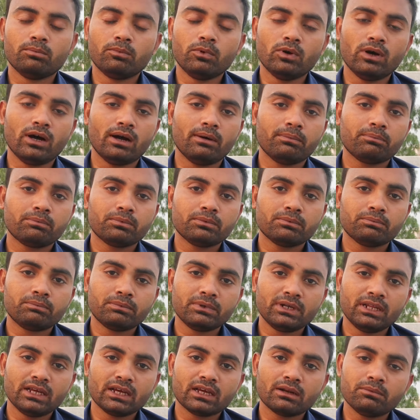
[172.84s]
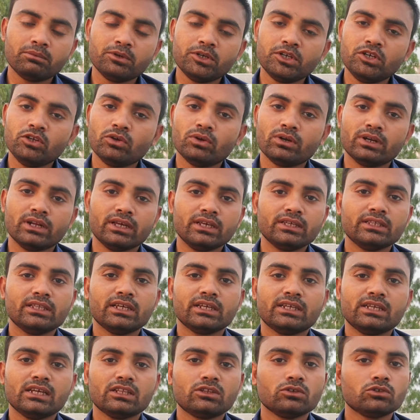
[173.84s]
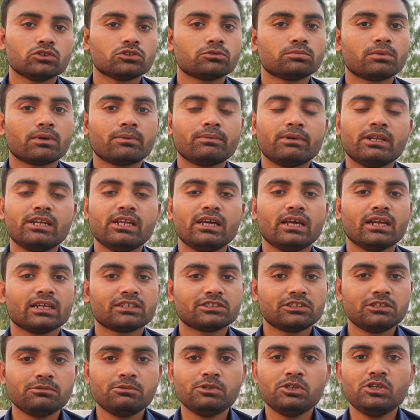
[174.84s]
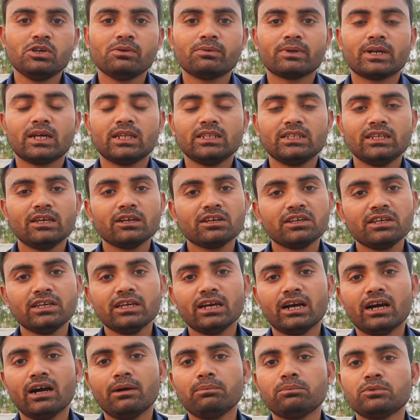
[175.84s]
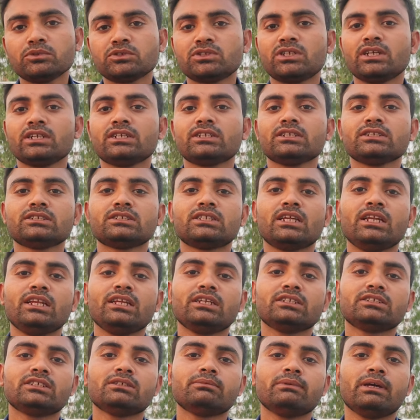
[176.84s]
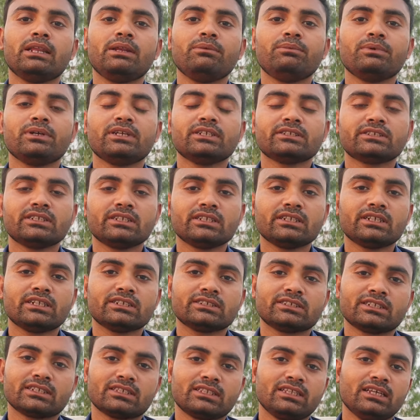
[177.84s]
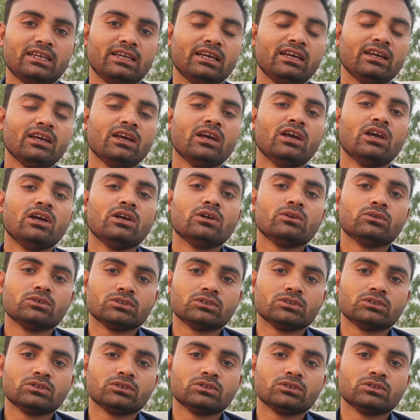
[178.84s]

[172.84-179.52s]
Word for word: तो वो आपने अगर वीडियो नहीं देखी है तो उस पर मैंने अलग से वीडियो बना दिया कि आप उसे किस तरीके से वेरिफिकेशन कर सकते हैं